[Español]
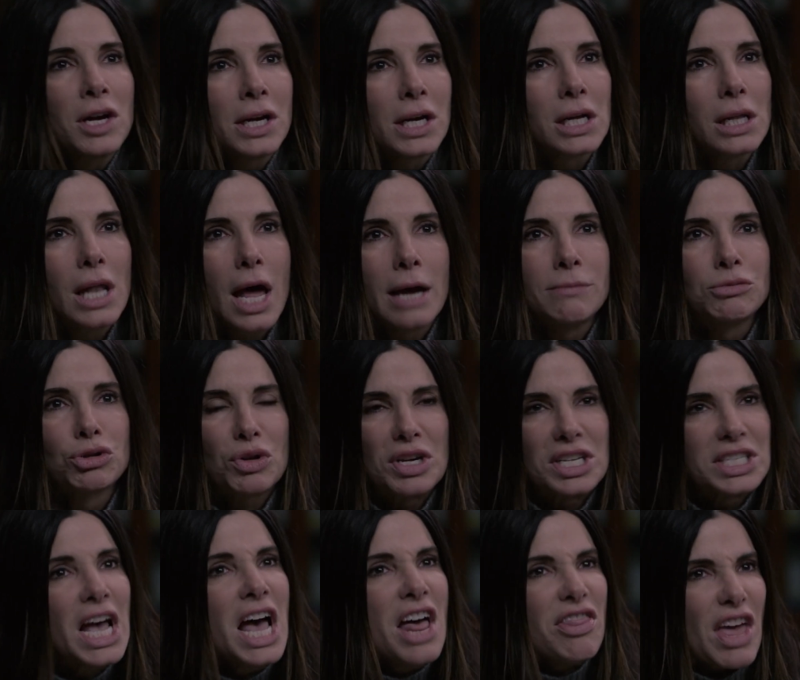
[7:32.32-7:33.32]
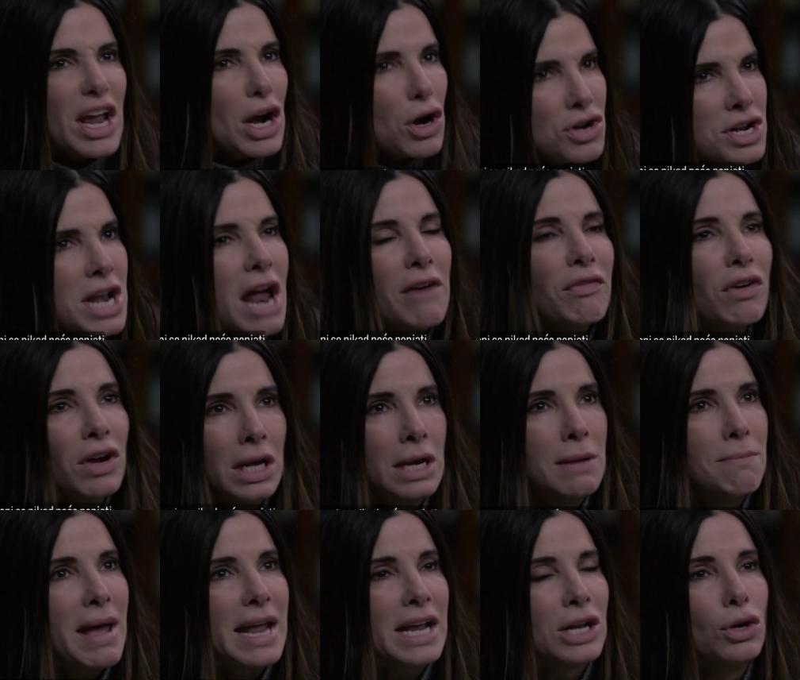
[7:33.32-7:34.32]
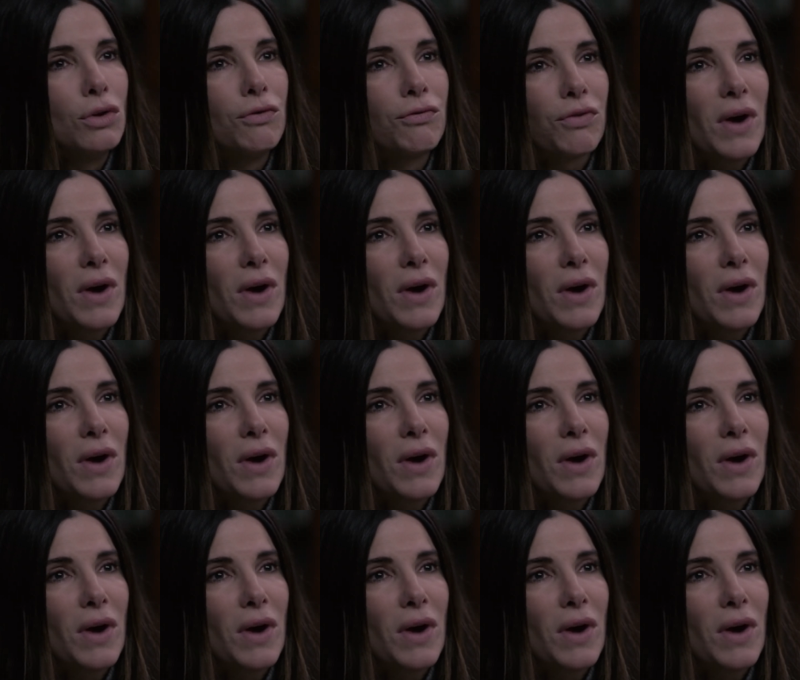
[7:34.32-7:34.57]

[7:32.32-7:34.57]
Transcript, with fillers: en el medio. Ese bote simboliza lo que va a